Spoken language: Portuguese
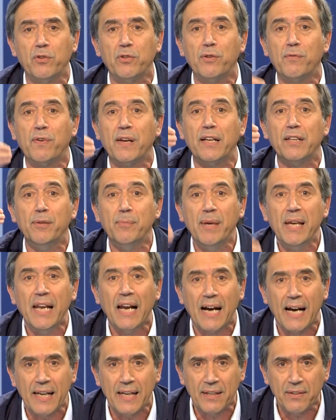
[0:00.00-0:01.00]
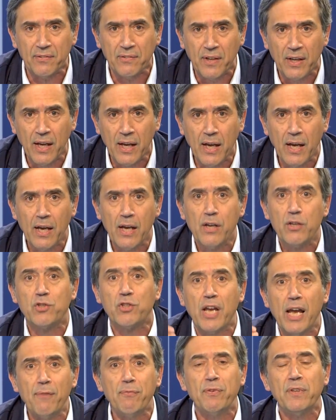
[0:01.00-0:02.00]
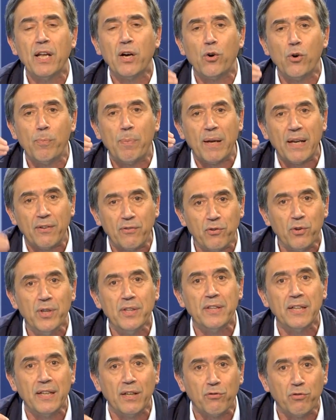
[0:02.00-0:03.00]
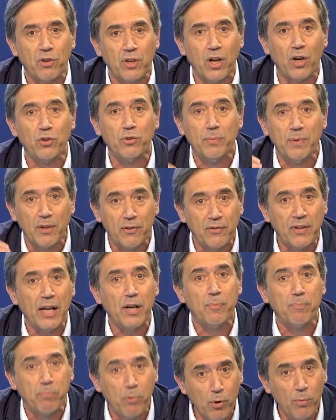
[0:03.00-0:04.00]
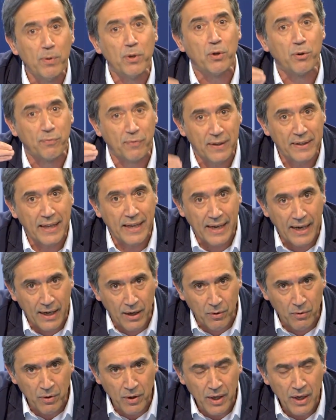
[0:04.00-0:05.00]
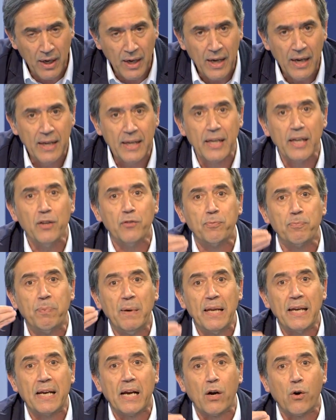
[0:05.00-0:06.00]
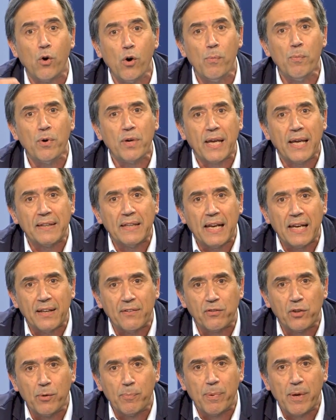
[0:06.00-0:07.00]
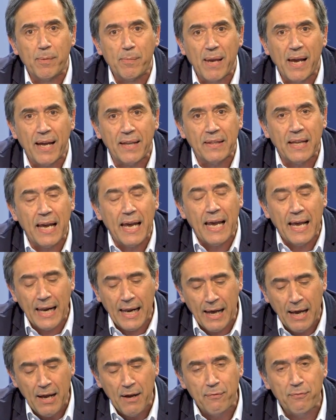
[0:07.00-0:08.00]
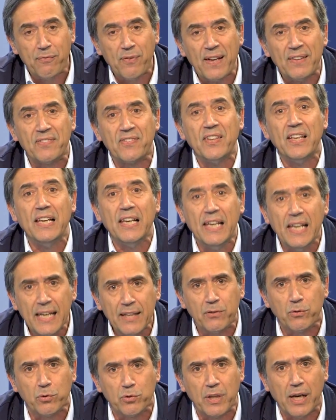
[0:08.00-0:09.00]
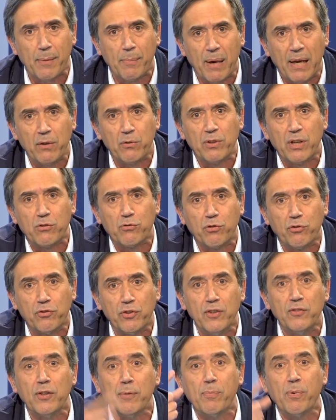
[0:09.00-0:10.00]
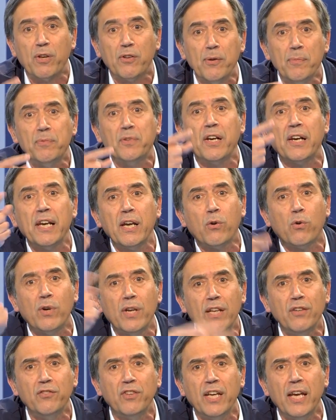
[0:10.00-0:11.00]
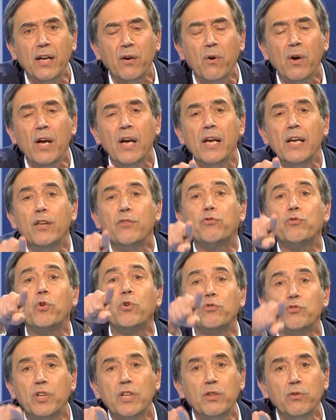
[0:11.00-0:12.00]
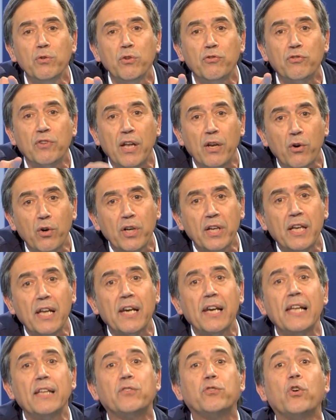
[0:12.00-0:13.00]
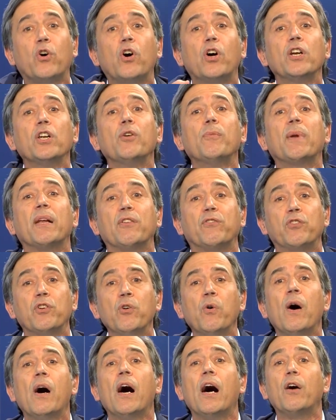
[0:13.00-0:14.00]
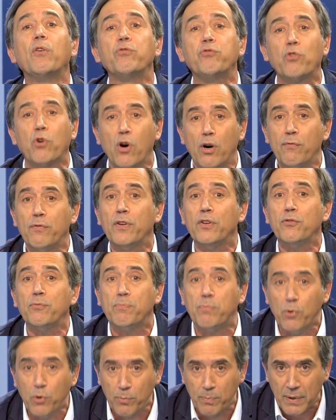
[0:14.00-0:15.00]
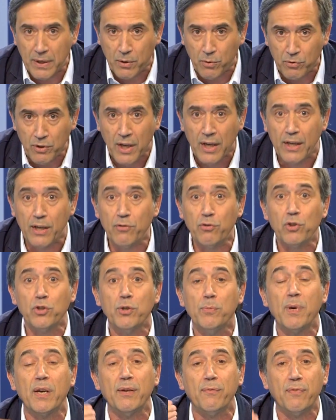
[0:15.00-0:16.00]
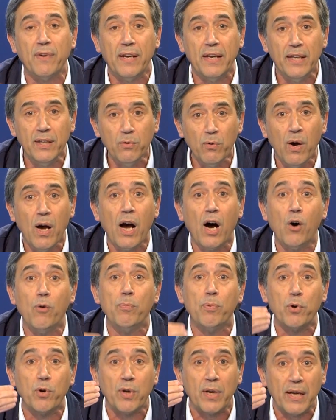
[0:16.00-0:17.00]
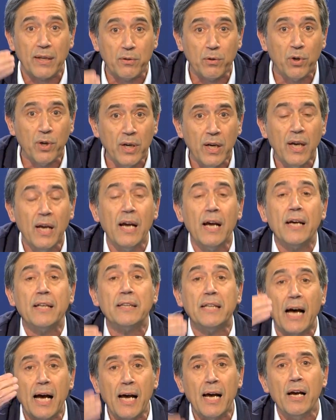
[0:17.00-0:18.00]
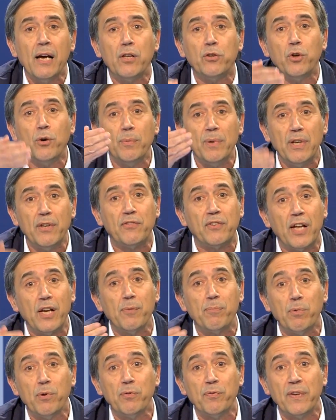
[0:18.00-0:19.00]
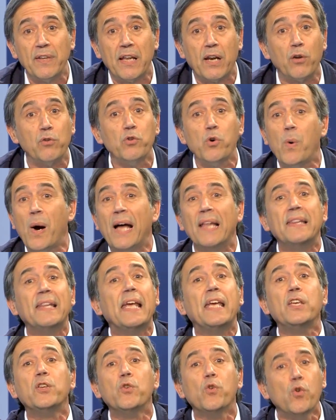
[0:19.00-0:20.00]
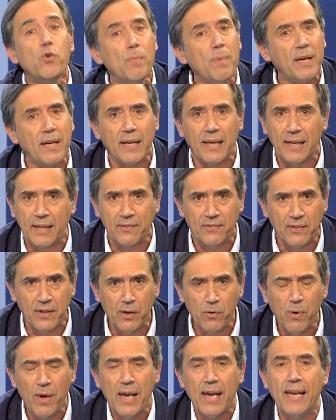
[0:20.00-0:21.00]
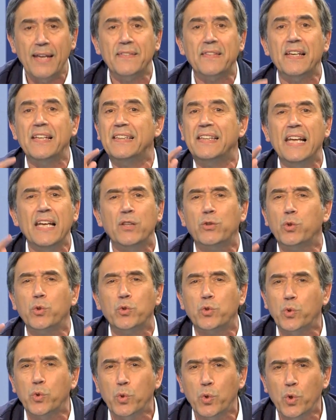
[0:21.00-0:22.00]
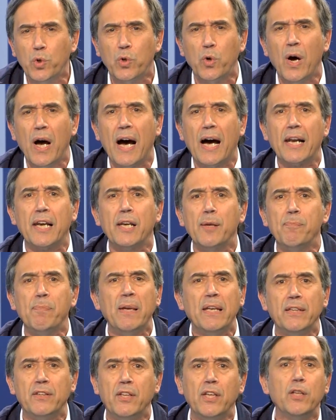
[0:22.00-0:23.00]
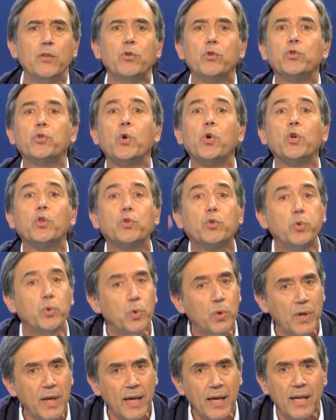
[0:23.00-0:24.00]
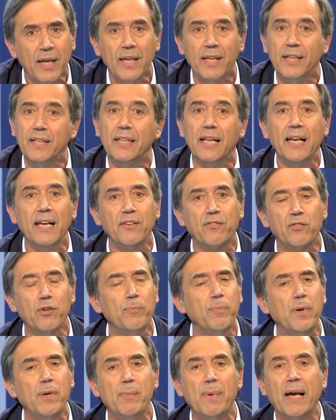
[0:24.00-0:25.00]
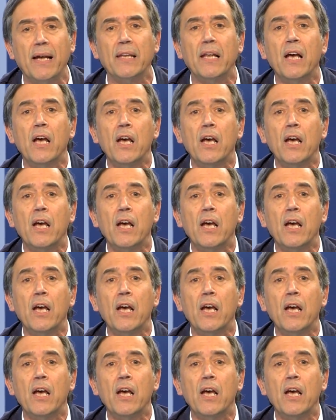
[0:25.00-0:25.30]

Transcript: de Vladimir Aras, chefe da cooperação internacional do Ministério Público Federal, que explica como que a delação premiada ela facilita o trabalho da justiça, por exemplo, de recolher dinheiro escondido no exterior que retorna ao Brasil aos cofres públicos. Isso eu estou me referindo a um procurador da, do Ministério Público Federal. Não há nenhuma relação entre dedo duro, arrependido, tortura e delação premiada.